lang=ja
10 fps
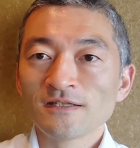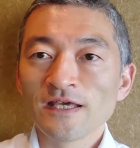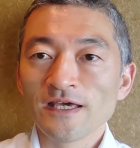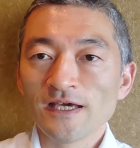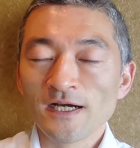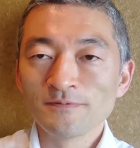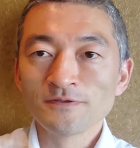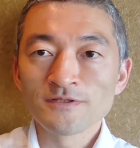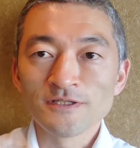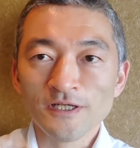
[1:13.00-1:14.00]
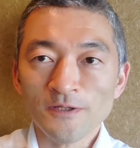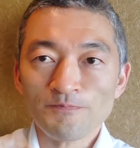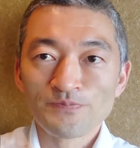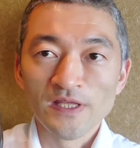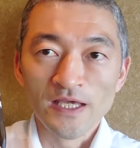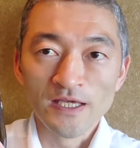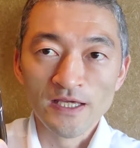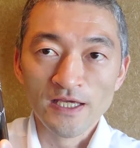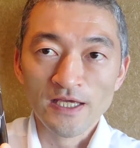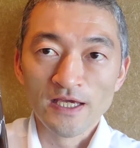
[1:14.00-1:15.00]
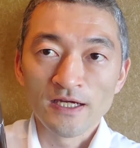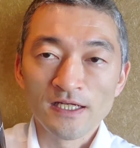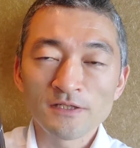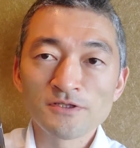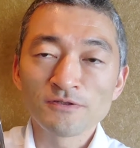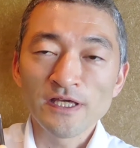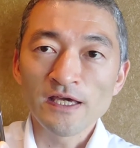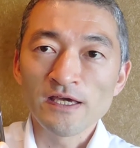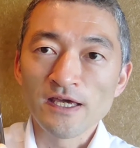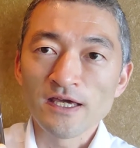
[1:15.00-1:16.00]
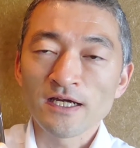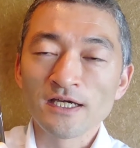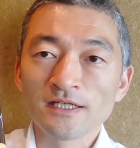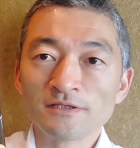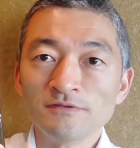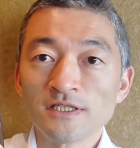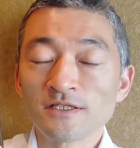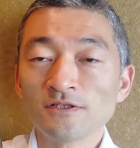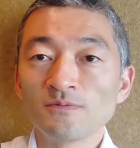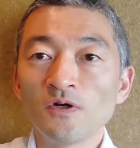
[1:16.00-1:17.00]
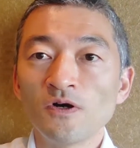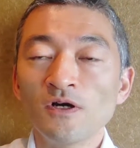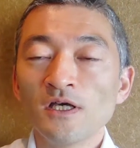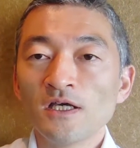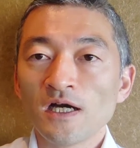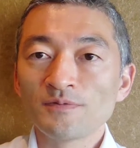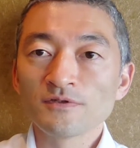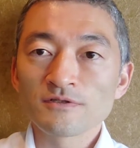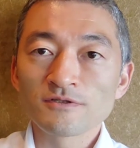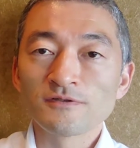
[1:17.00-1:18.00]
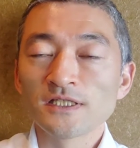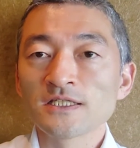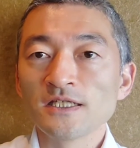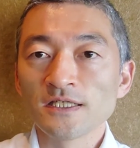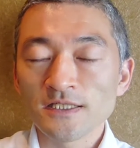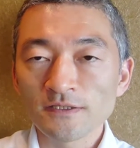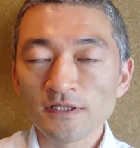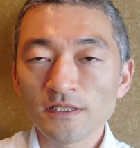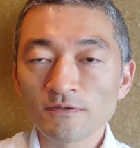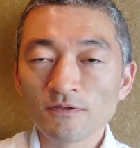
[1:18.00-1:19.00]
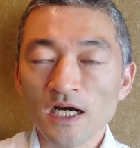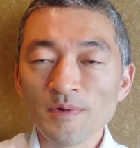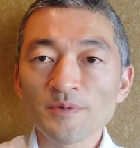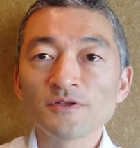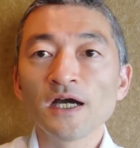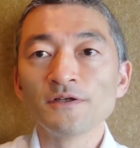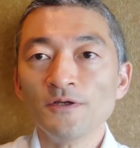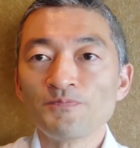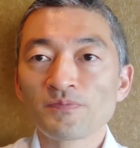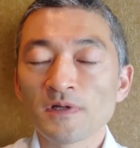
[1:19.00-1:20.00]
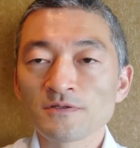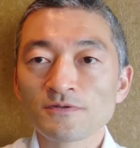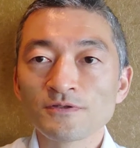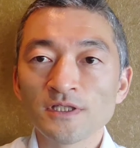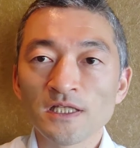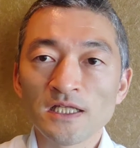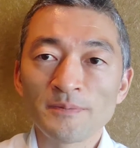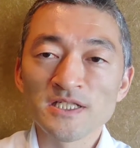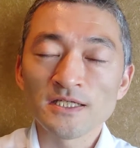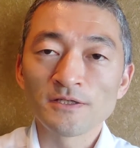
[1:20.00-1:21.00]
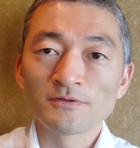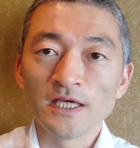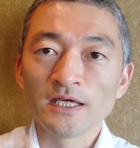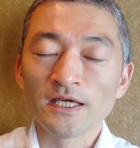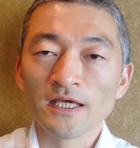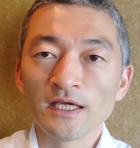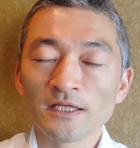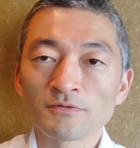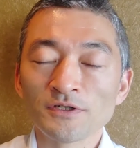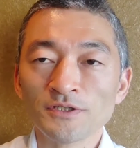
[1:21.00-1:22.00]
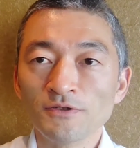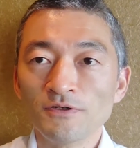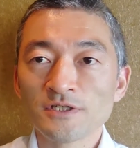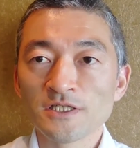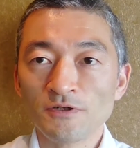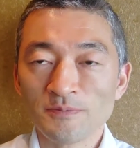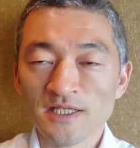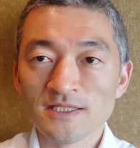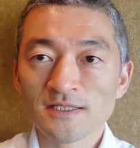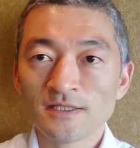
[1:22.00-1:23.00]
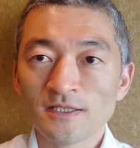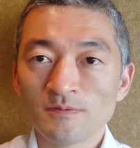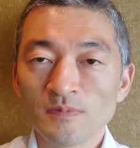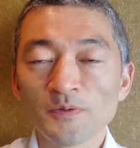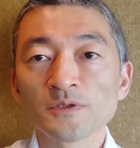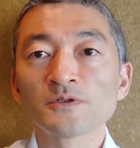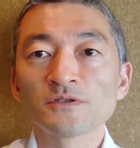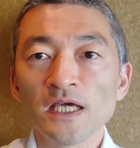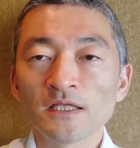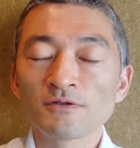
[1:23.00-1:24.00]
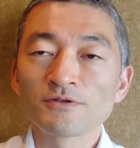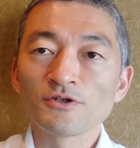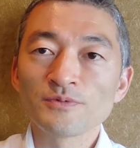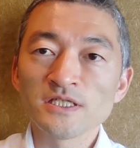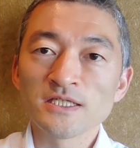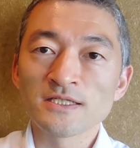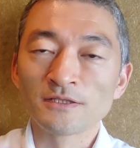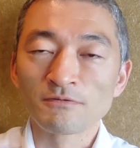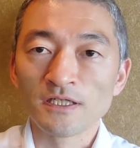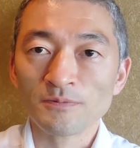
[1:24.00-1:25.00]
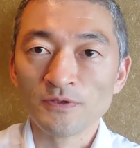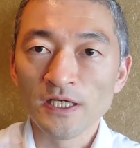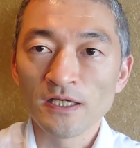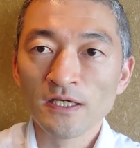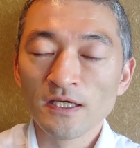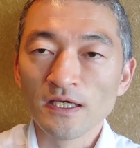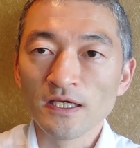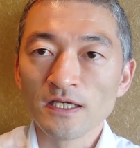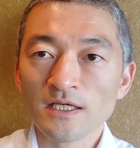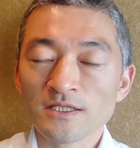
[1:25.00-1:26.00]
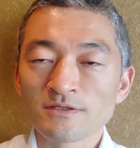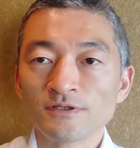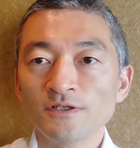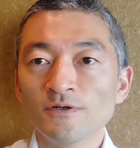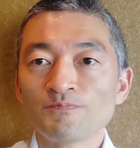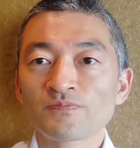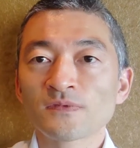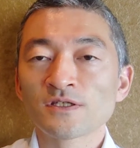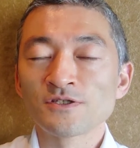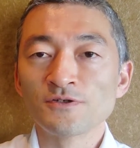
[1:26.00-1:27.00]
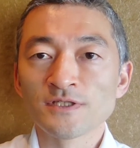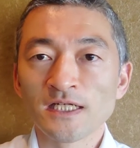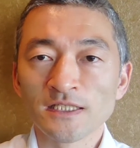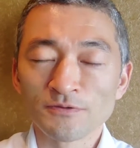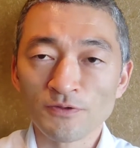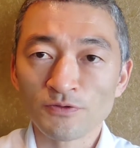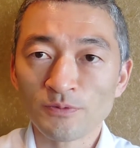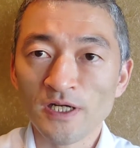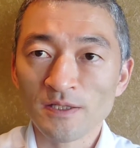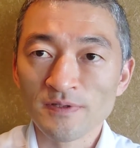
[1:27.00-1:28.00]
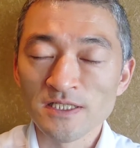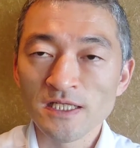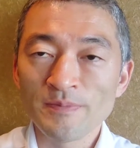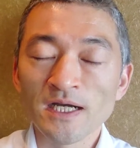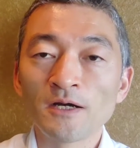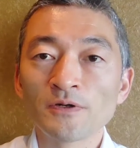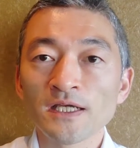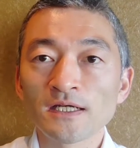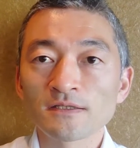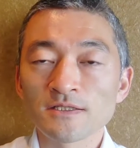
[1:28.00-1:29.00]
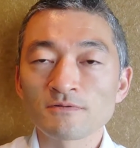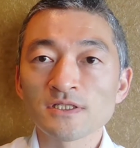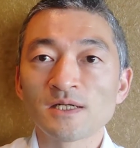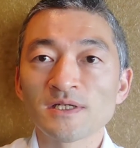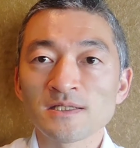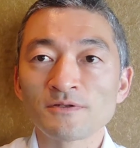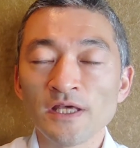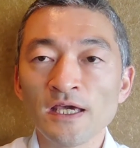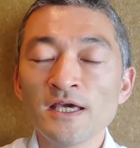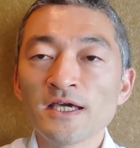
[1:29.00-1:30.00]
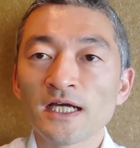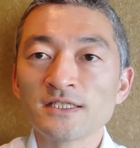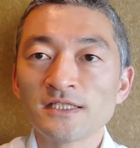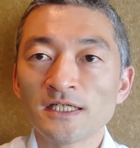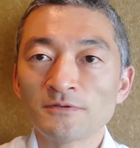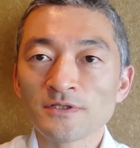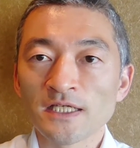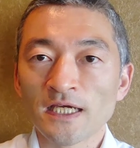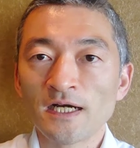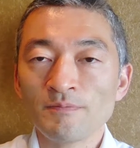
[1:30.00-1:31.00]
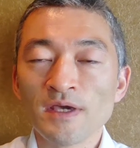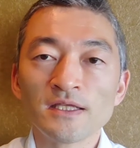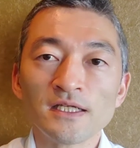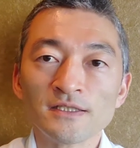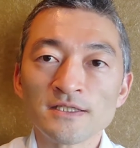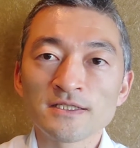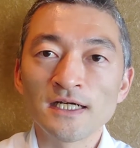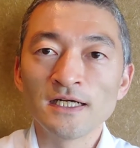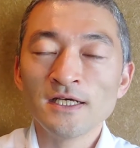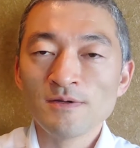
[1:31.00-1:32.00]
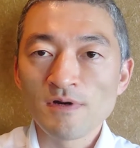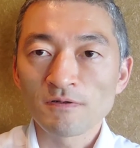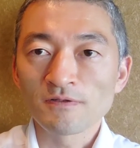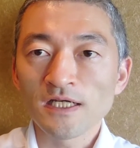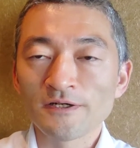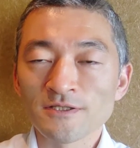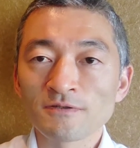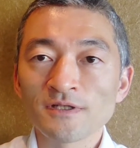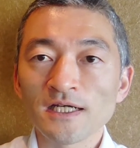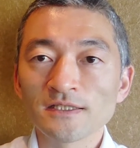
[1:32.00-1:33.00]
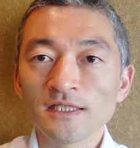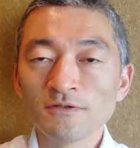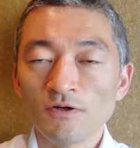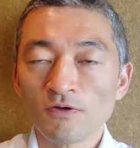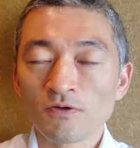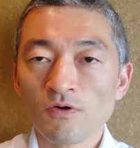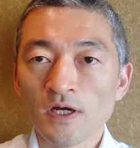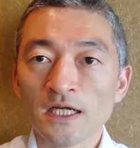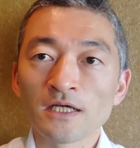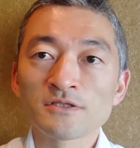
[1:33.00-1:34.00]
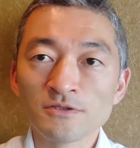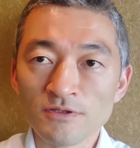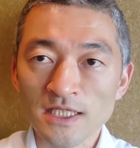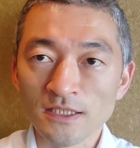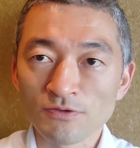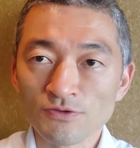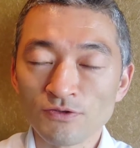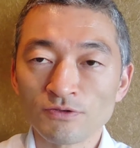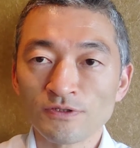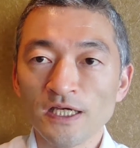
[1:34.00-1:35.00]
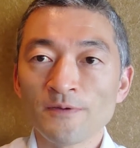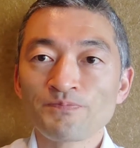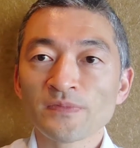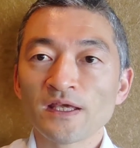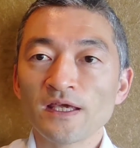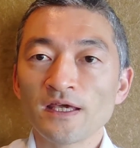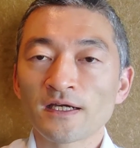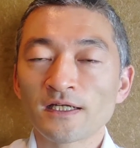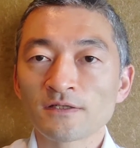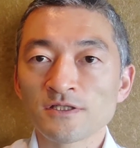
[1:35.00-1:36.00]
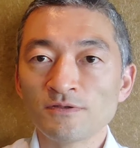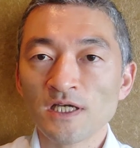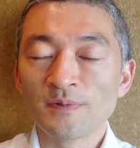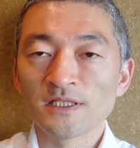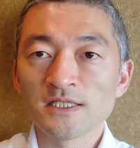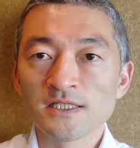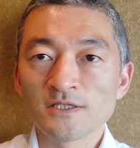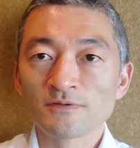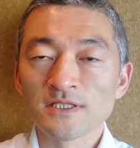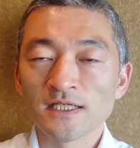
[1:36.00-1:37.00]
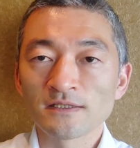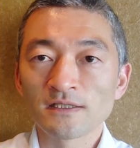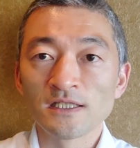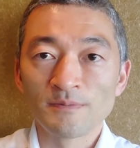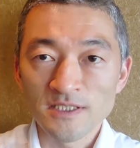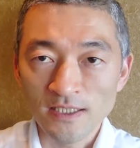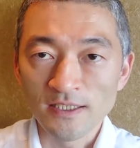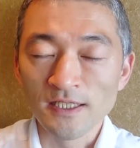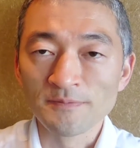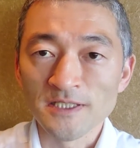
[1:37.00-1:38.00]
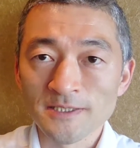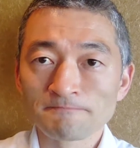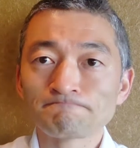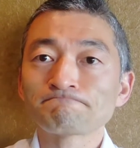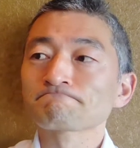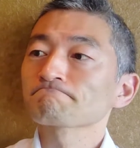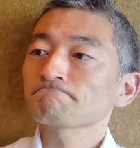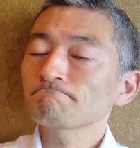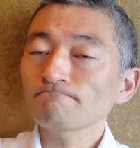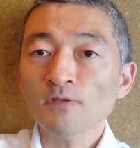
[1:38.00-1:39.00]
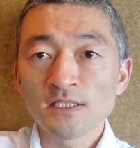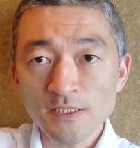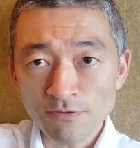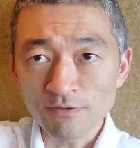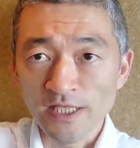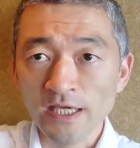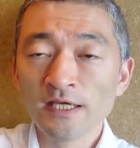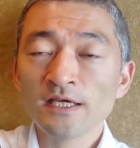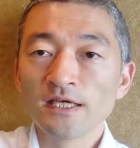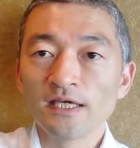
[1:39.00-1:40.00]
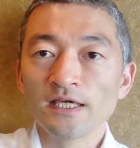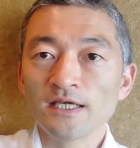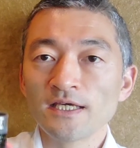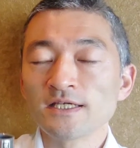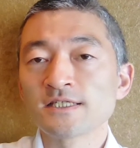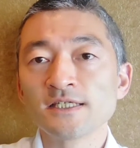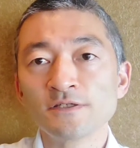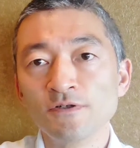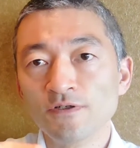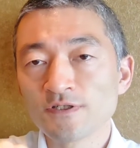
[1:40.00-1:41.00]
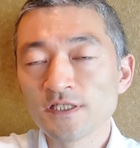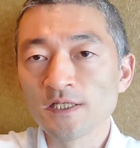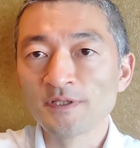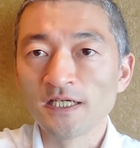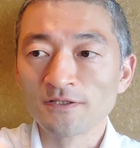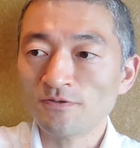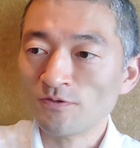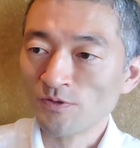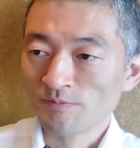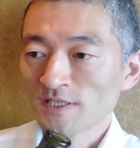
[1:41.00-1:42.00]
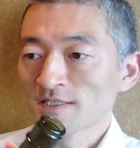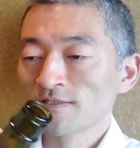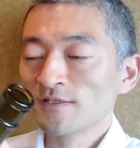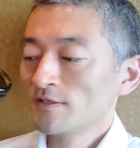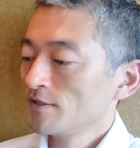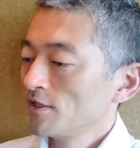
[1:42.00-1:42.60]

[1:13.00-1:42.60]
で、アブノツル、えー、辛口とね、えー、書いてあるんですけども、アブノツルはですね、比較的こう甘みのある、まあ、そういうね、生酒をね、えー、得意としております。まあ、もともとね、東洋美人さんとかでもね、えー、作りを修行されたということもありまして、まあ、香りがあって少し甘さのね、感じられるお酒がメインなんですが、まあ、この中はその中でのこう辛口のお酒ということで、えー、辛口の山田錦を使った生酒になります。じゃあちょっとね、えー、試飲をしてみたいと思います。